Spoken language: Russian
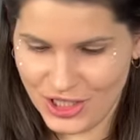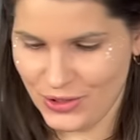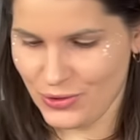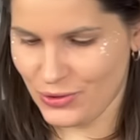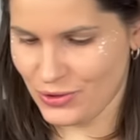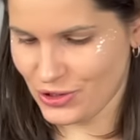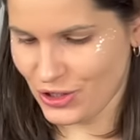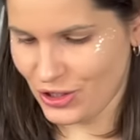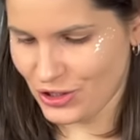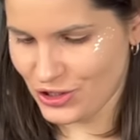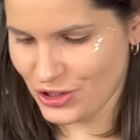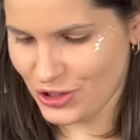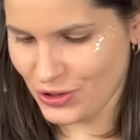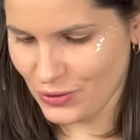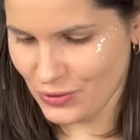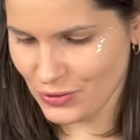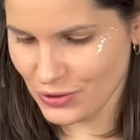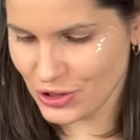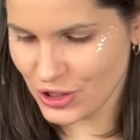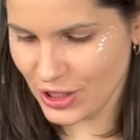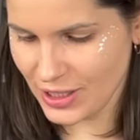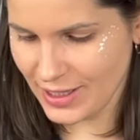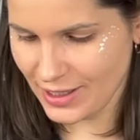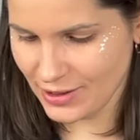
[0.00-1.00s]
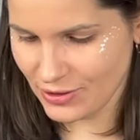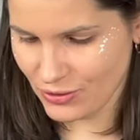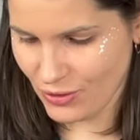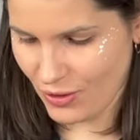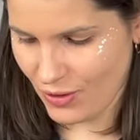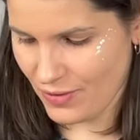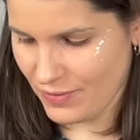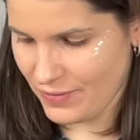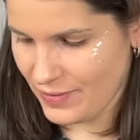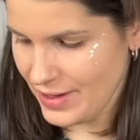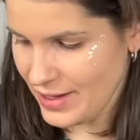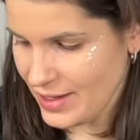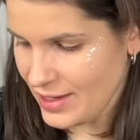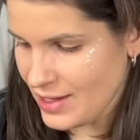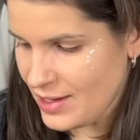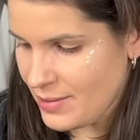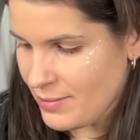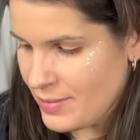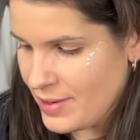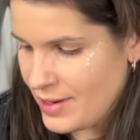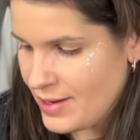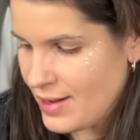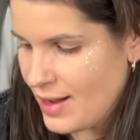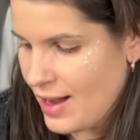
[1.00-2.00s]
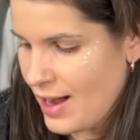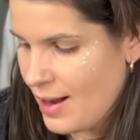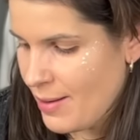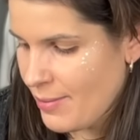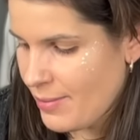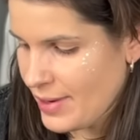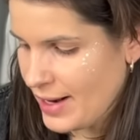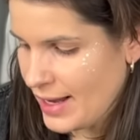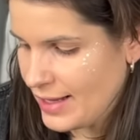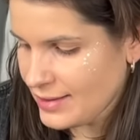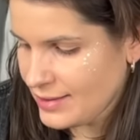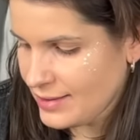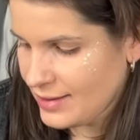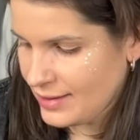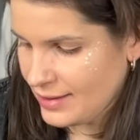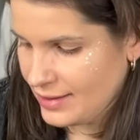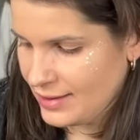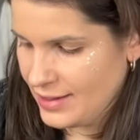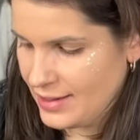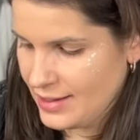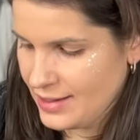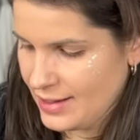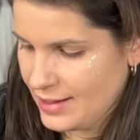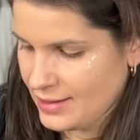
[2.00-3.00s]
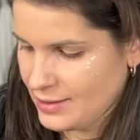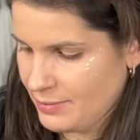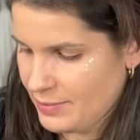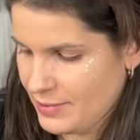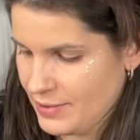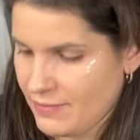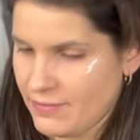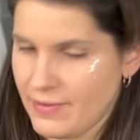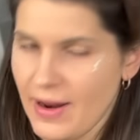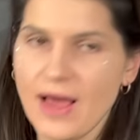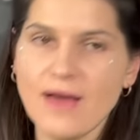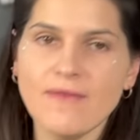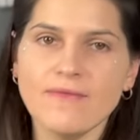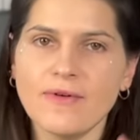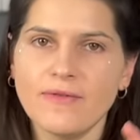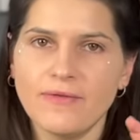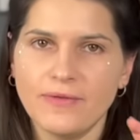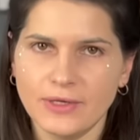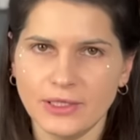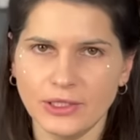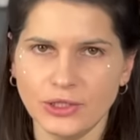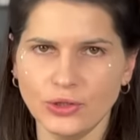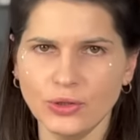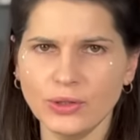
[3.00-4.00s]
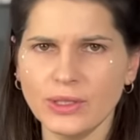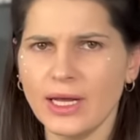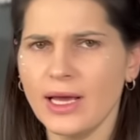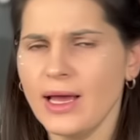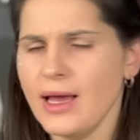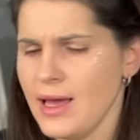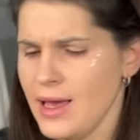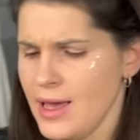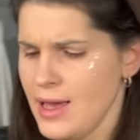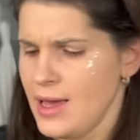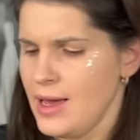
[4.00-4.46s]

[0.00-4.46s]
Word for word: кружочки уже готовы, и мы обратно их отправляем во фритюре,